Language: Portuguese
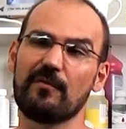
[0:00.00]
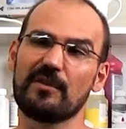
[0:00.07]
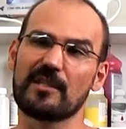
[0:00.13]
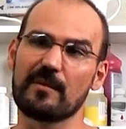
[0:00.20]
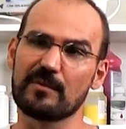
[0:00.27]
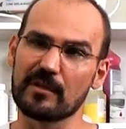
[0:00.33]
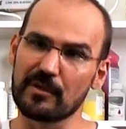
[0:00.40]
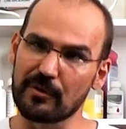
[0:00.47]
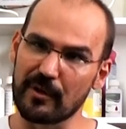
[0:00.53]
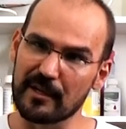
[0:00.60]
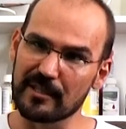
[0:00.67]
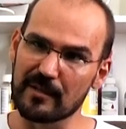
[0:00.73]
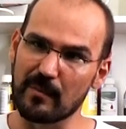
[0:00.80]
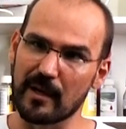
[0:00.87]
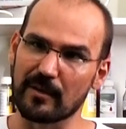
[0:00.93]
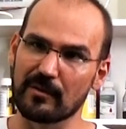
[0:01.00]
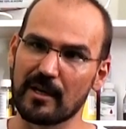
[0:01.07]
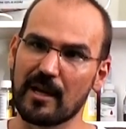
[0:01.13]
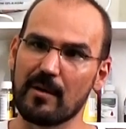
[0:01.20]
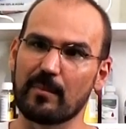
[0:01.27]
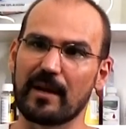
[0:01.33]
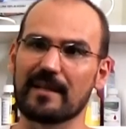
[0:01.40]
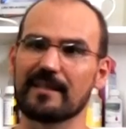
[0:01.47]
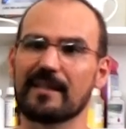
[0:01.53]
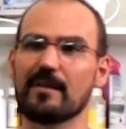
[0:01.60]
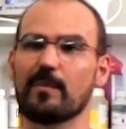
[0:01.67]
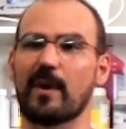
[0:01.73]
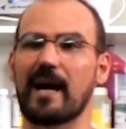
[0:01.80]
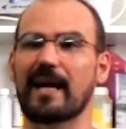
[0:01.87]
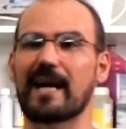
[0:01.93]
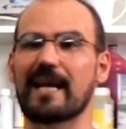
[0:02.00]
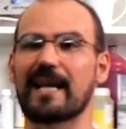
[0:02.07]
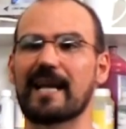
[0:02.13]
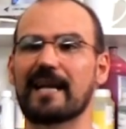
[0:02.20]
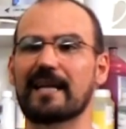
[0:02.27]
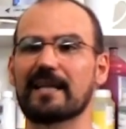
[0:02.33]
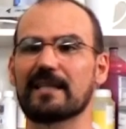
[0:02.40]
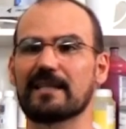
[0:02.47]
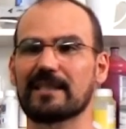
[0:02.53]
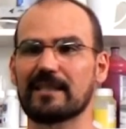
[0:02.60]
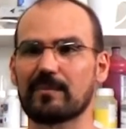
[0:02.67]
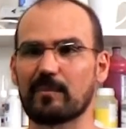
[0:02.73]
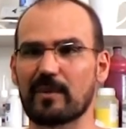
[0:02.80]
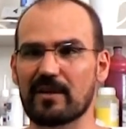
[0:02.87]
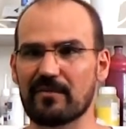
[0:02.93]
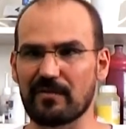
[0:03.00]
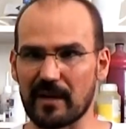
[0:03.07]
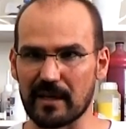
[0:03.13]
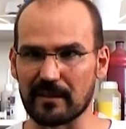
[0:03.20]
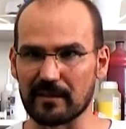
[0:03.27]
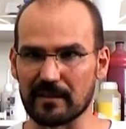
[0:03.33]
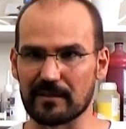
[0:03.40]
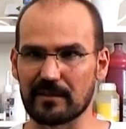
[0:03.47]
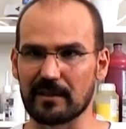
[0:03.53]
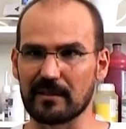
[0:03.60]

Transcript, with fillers: E você precisa de conhecimento para estampar canecas perfeitas.